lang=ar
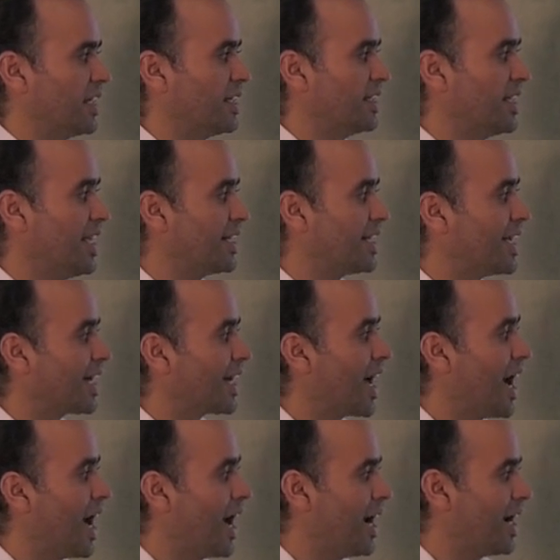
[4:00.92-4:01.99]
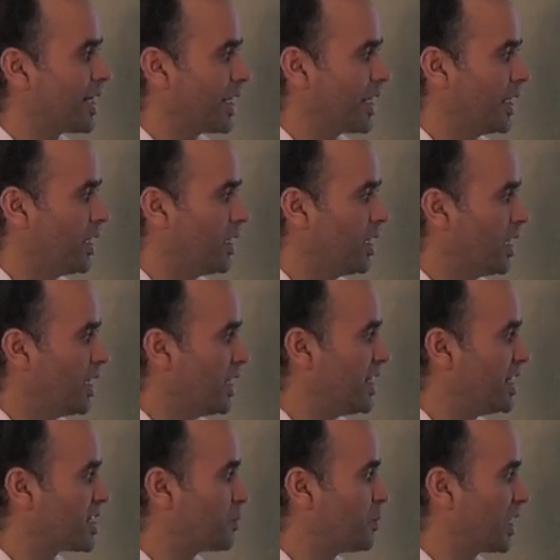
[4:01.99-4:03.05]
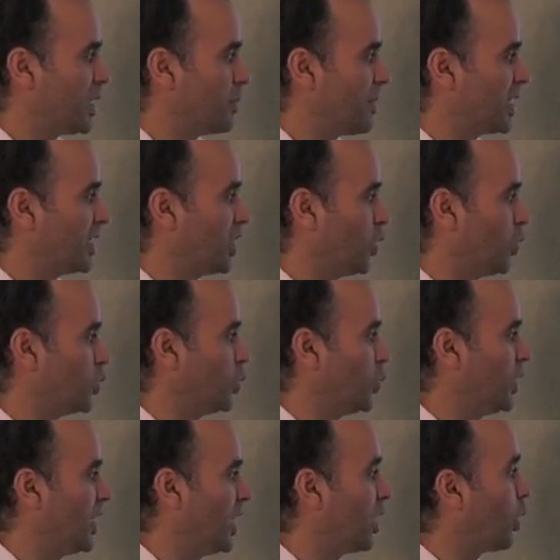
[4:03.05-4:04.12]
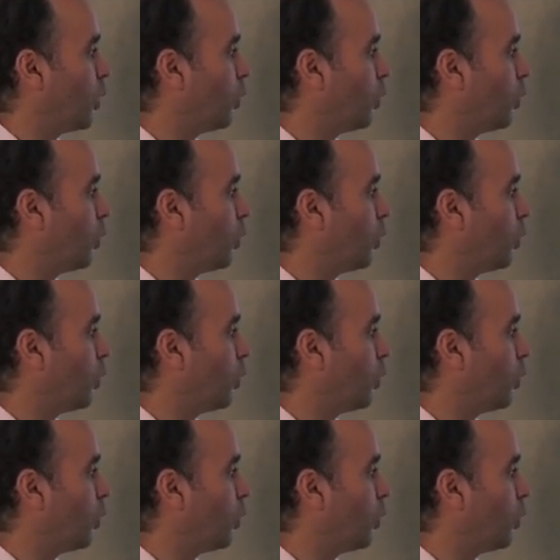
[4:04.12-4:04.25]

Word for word: اثنان قارن نسبة المادة العضوية